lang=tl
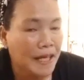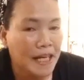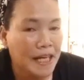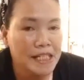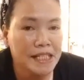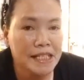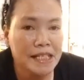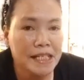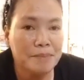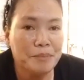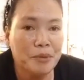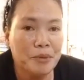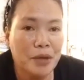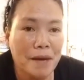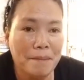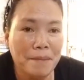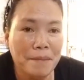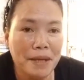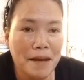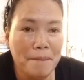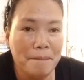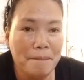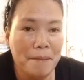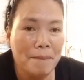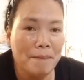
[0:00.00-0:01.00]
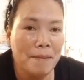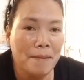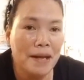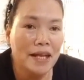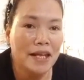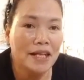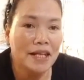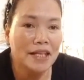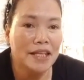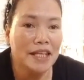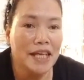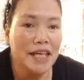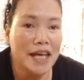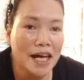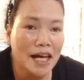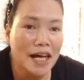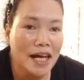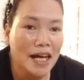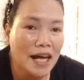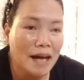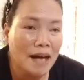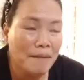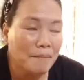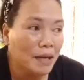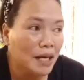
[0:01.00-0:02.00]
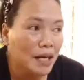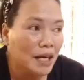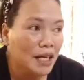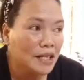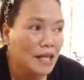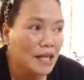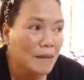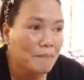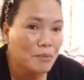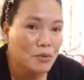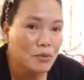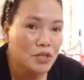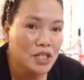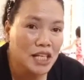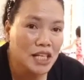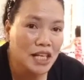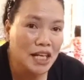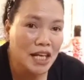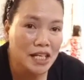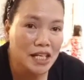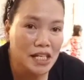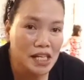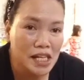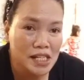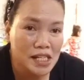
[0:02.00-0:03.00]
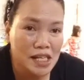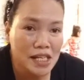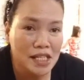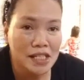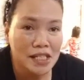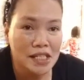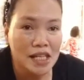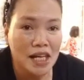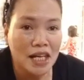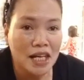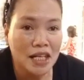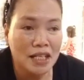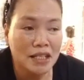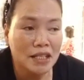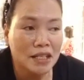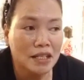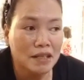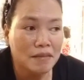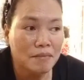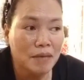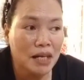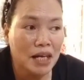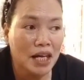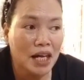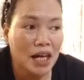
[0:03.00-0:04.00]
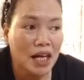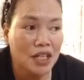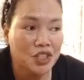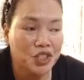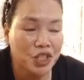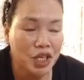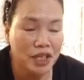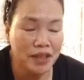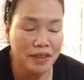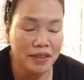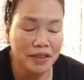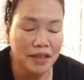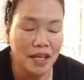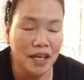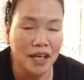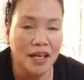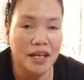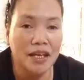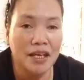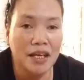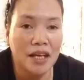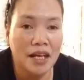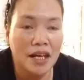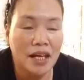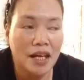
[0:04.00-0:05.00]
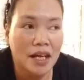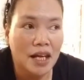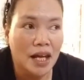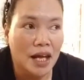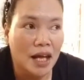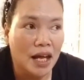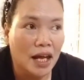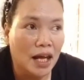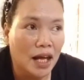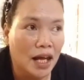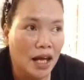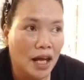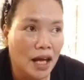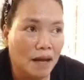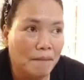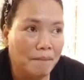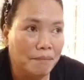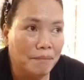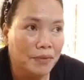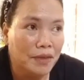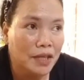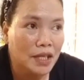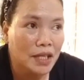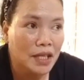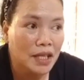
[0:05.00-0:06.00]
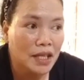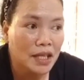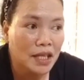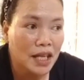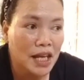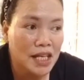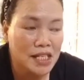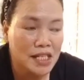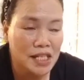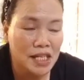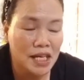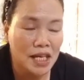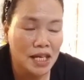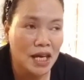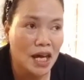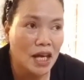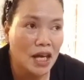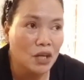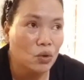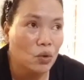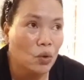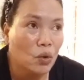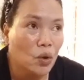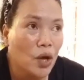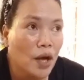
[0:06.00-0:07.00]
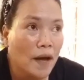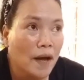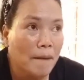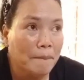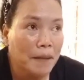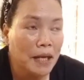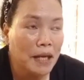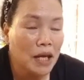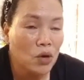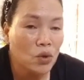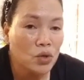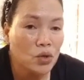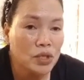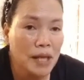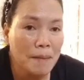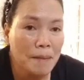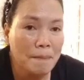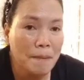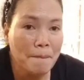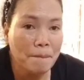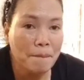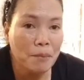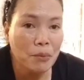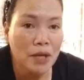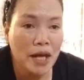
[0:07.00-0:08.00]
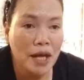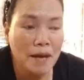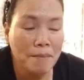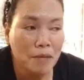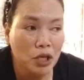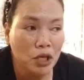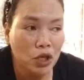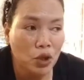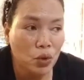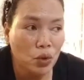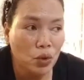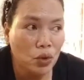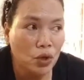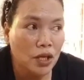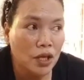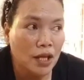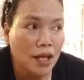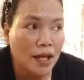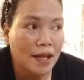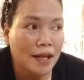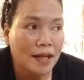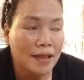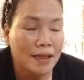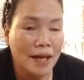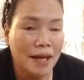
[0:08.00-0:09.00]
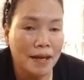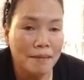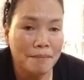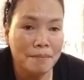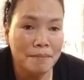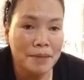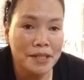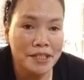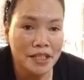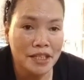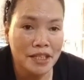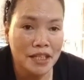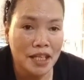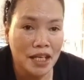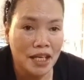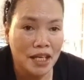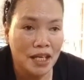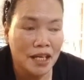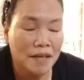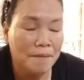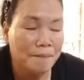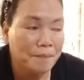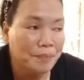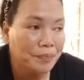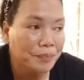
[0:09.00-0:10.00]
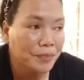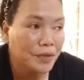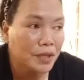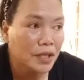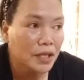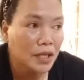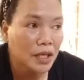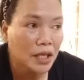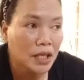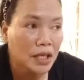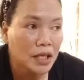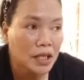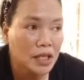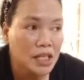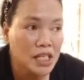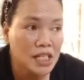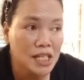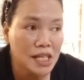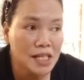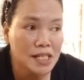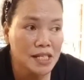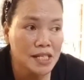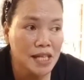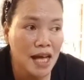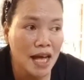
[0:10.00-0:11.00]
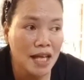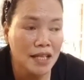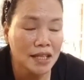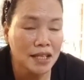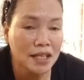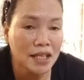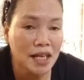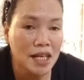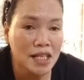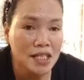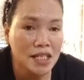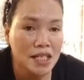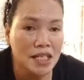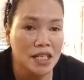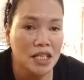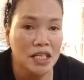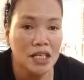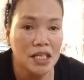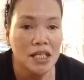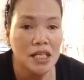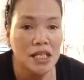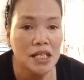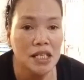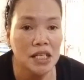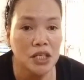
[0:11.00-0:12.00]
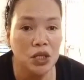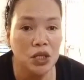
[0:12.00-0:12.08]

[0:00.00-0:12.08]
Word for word: Nag-chat po kami ng papa niya kagabi, tapos sila ni Sansan magka-chat din. Um, kasi ano, pinag-usapan po namin yung live birth ni ni Sansan kasi